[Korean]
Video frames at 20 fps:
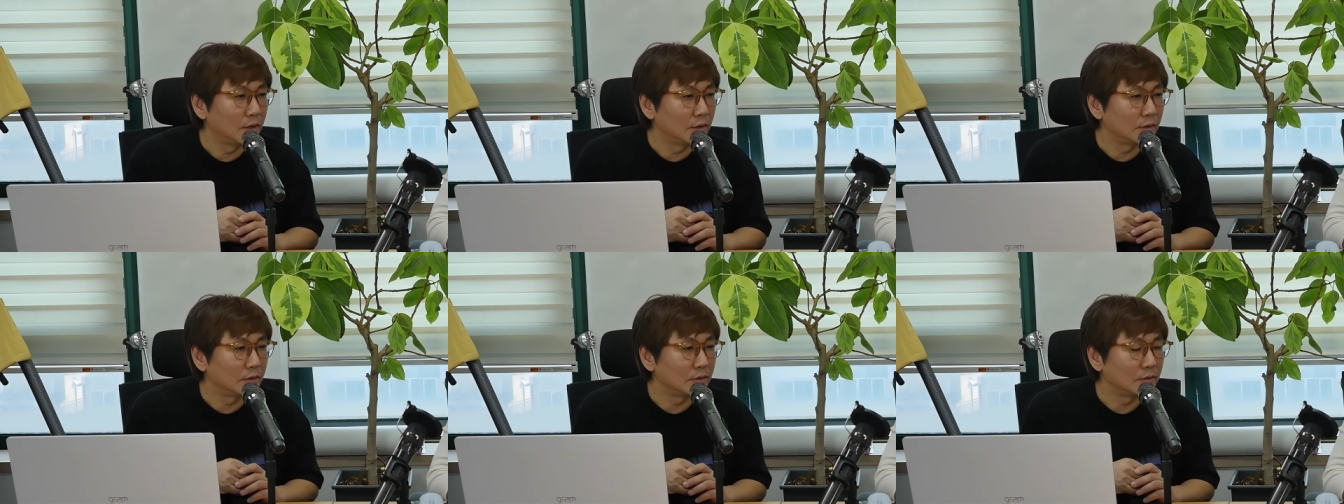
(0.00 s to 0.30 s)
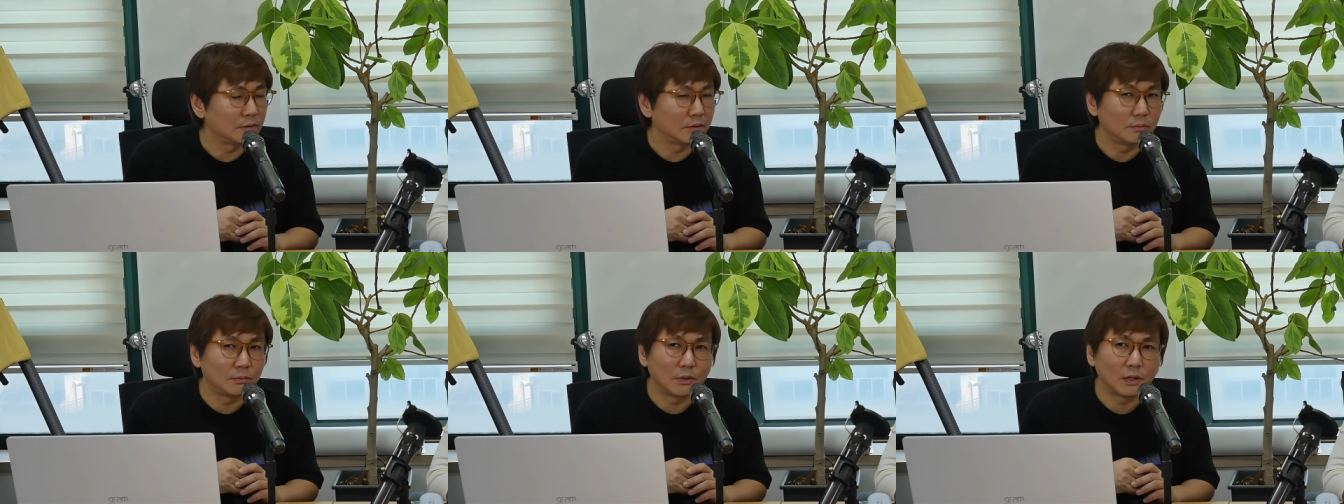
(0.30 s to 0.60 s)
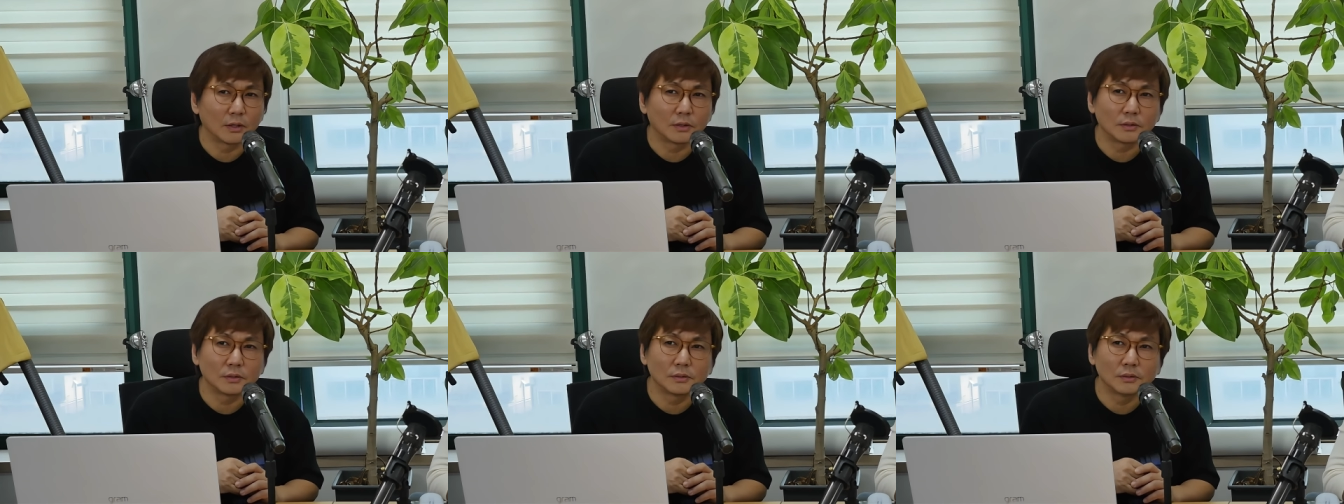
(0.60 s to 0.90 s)
어
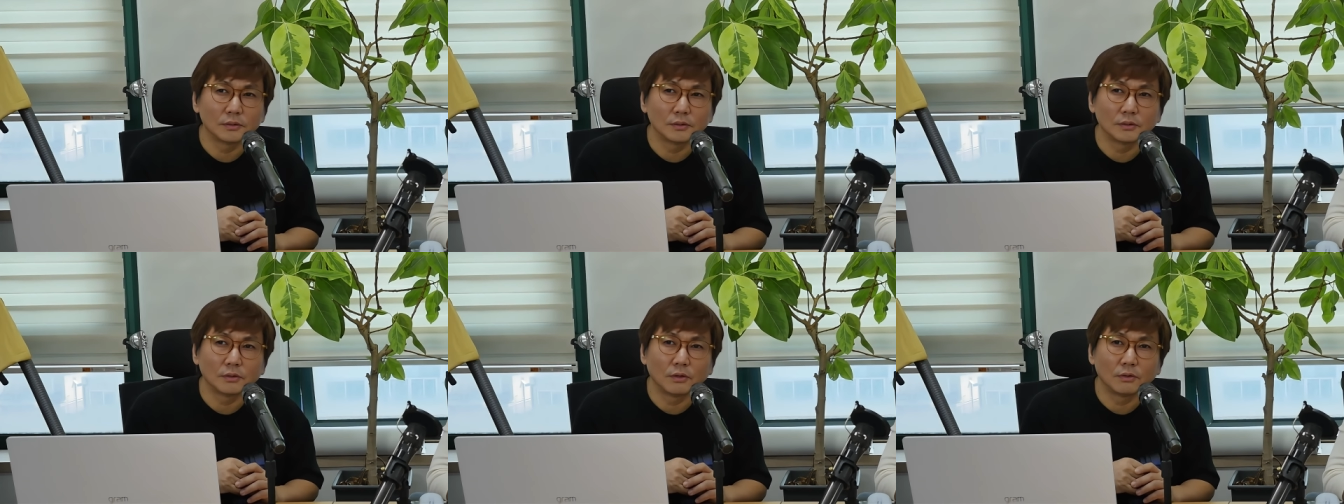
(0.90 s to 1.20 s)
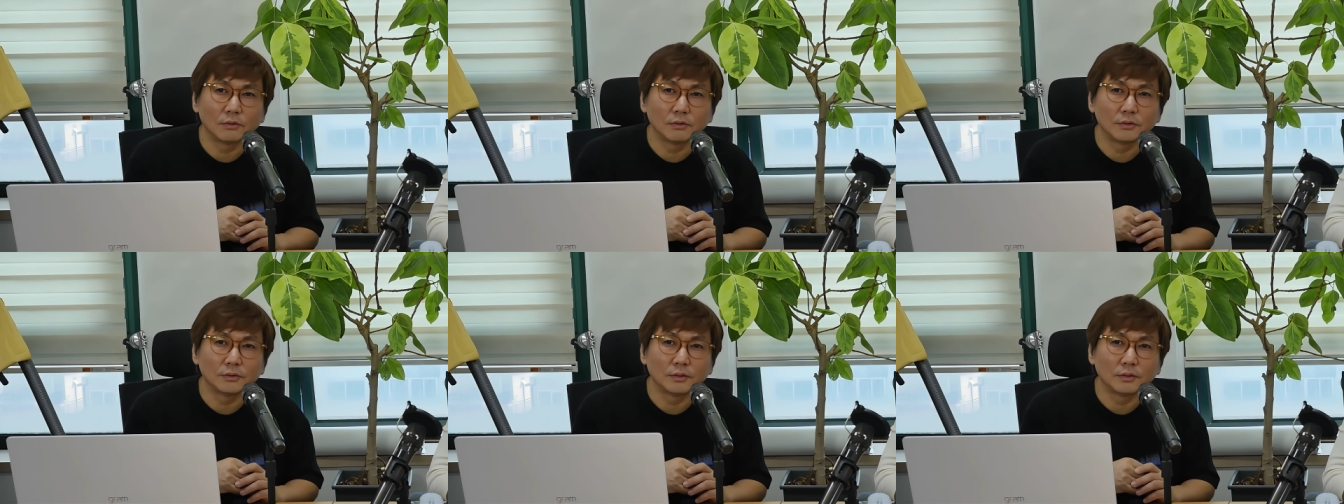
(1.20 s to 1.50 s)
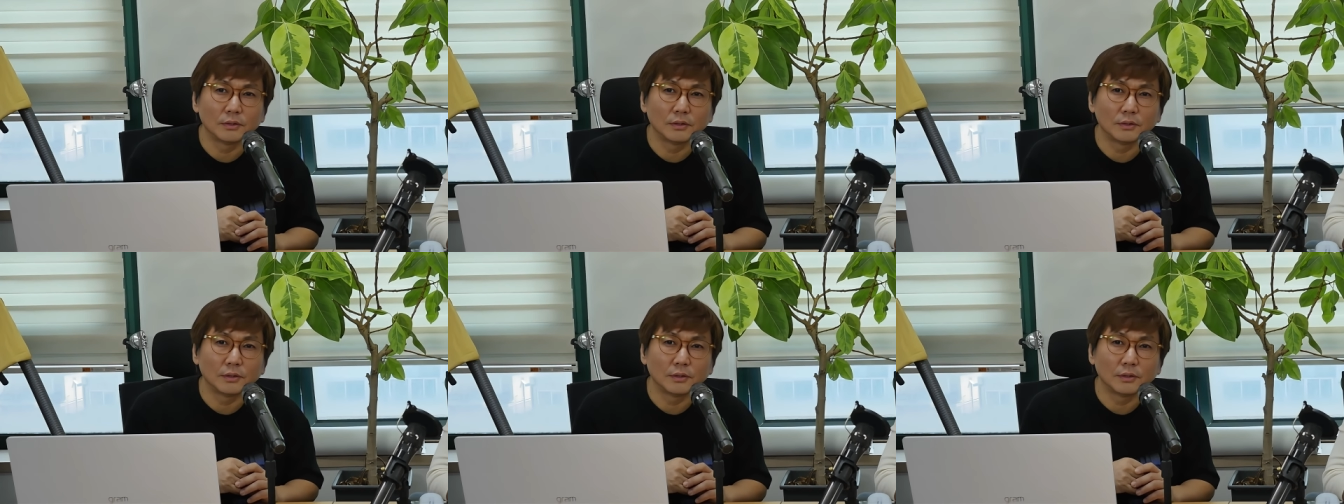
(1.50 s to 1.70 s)
막 그런